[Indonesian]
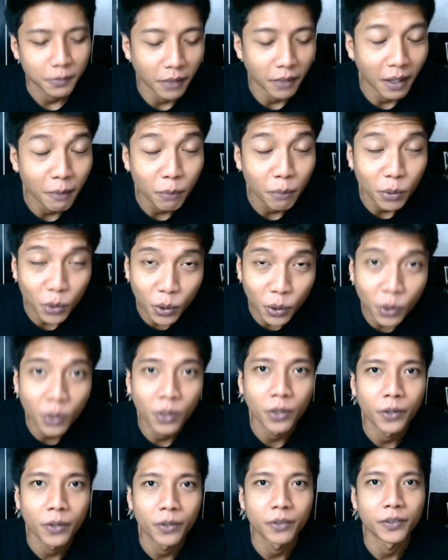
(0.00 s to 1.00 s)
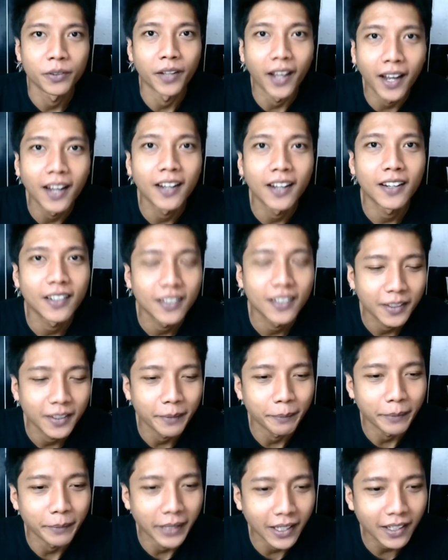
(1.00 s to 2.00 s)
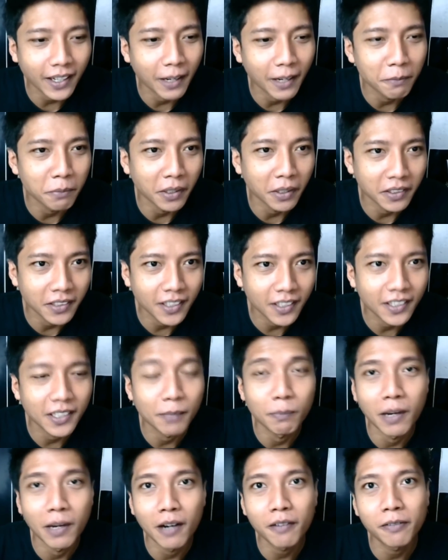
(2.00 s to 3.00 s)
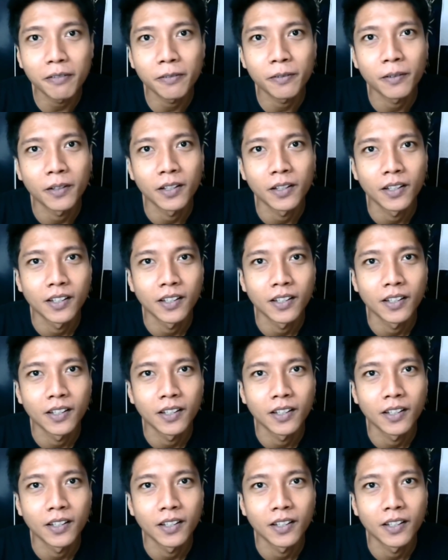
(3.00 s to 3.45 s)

90 ya biar embernya di buff